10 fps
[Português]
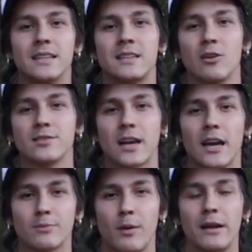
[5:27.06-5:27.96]
Então os
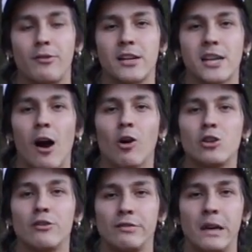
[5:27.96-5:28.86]
caras podem fechar a
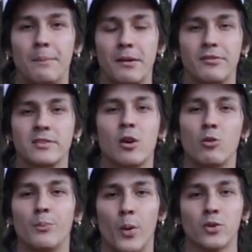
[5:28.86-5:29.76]
rodovia para fazer
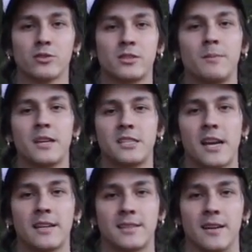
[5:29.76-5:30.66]
algum pouso de
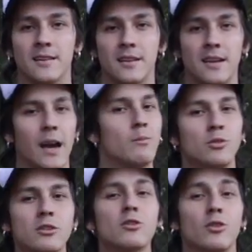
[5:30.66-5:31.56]
emergência. É
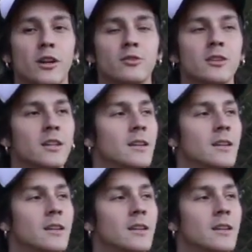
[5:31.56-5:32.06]
muito doido.